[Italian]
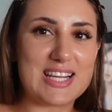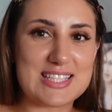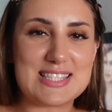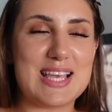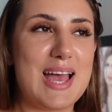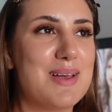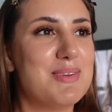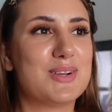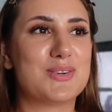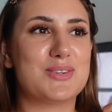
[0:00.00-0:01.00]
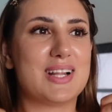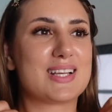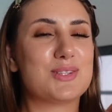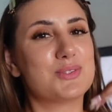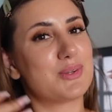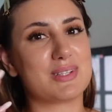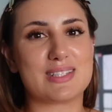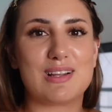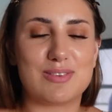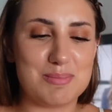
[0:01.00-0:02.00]
insieme con anche tutta
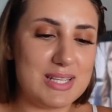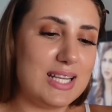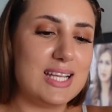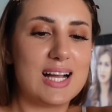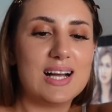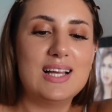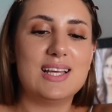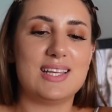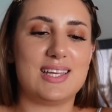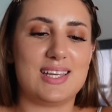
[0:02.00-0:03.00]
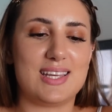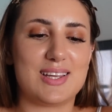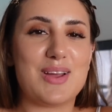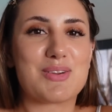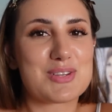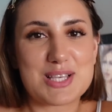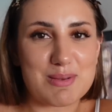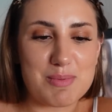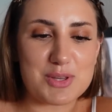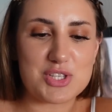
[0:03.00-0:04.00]
quanta la famiglia è una cosa
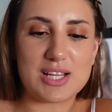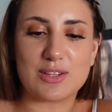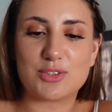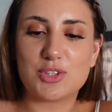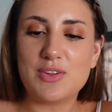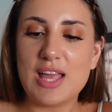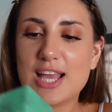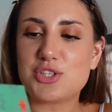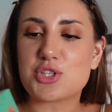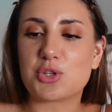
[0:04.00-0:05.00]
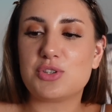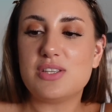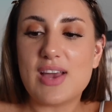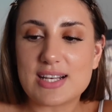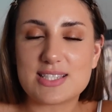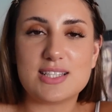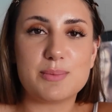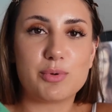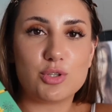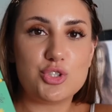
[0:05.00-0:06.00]
che mi piace tanto e ci sono diverse
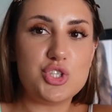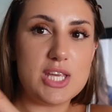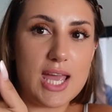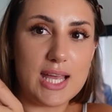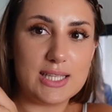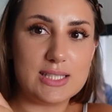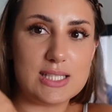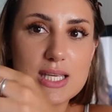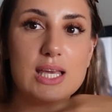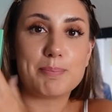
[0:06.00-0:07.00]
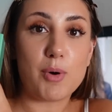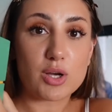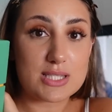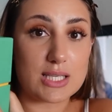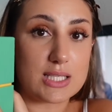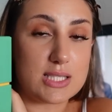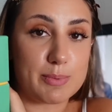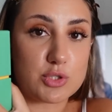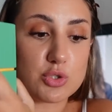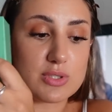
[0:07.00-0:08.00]
tipologie di box che si
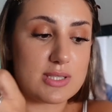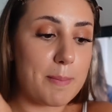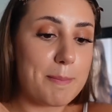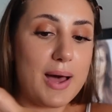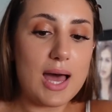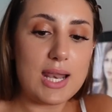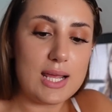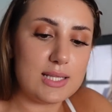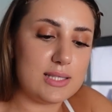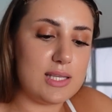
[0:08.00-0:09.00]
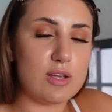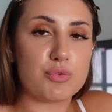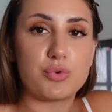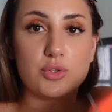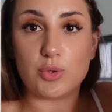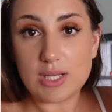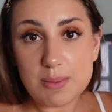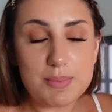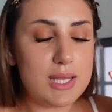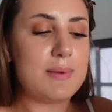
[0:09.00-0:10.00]
possono stampare di
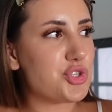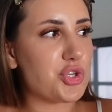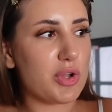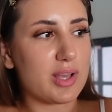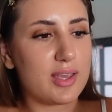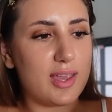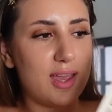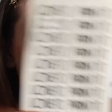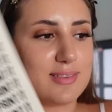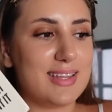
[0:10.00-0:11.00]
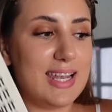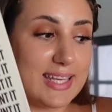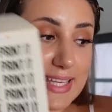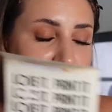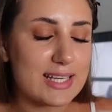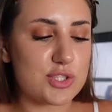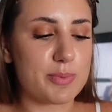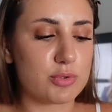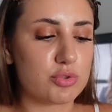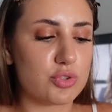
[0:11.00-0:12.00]
fotolibri ci sono anche delle chicche
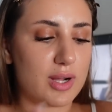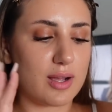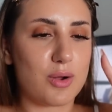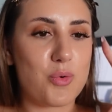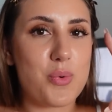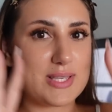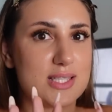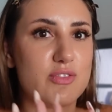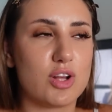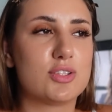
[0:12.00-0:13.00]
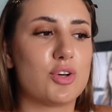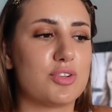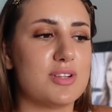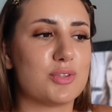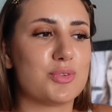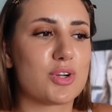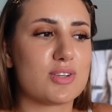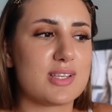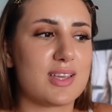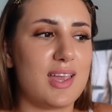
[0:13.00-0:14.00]
soprattutto raga questa volta ho ordinato una
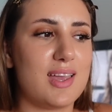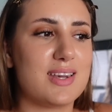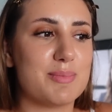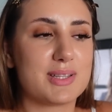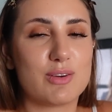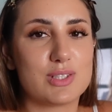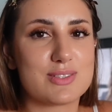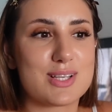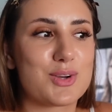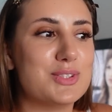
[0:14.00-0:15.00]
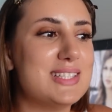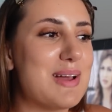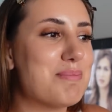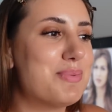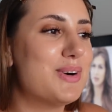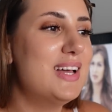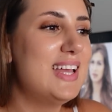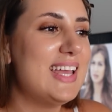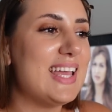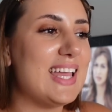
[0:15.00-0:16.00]
cosa che che rimandavo da un sacco di tempo
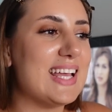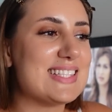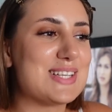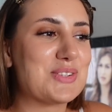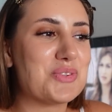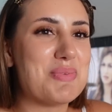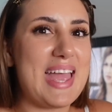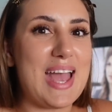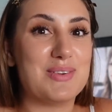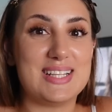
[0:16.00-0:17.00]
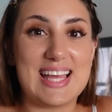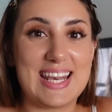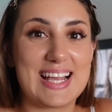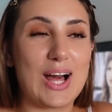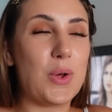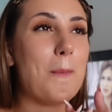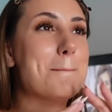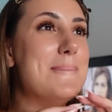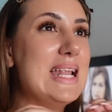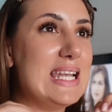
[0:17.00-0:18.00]
e secondo me è un'idea regalo
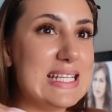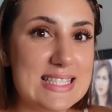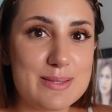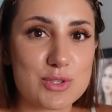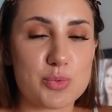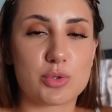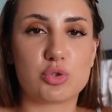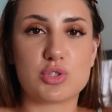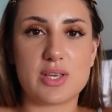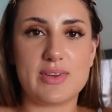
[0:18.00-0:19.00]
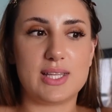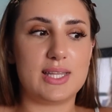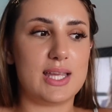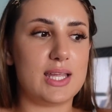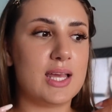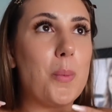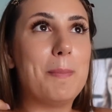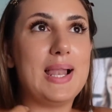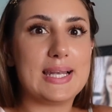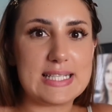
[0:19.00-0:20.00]
bellissima, soprattutto se avete dei
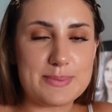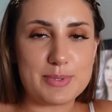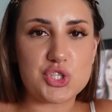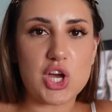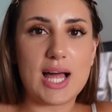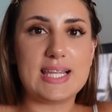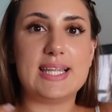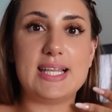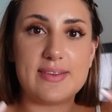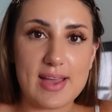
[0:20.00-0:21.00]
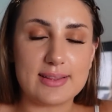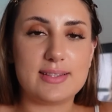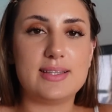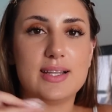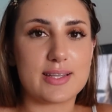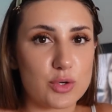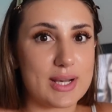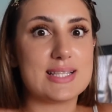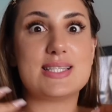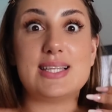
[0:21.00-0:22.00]
compleanni speciali, degli eventi, delle
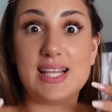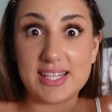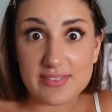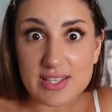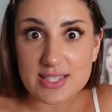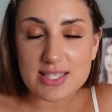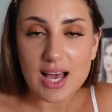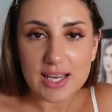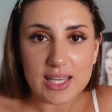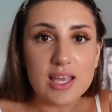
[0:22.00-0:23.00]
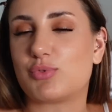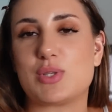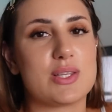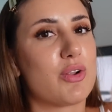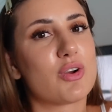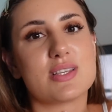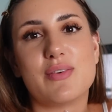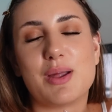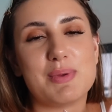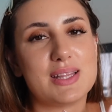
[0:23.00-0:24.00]
ricorrenze, degli anniversari. Questa è una cosa
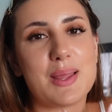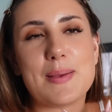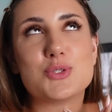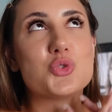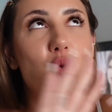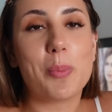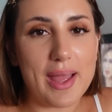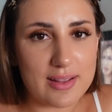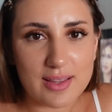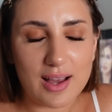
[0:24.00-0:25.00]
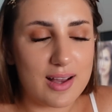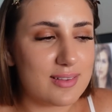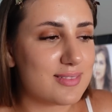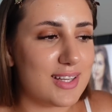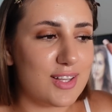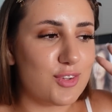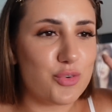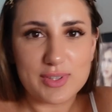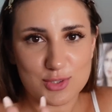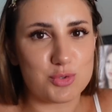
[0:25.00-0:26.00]
veramente stupenda che
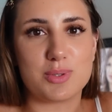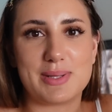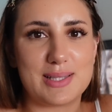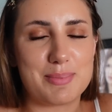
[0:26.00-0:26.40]
dovete assolutamente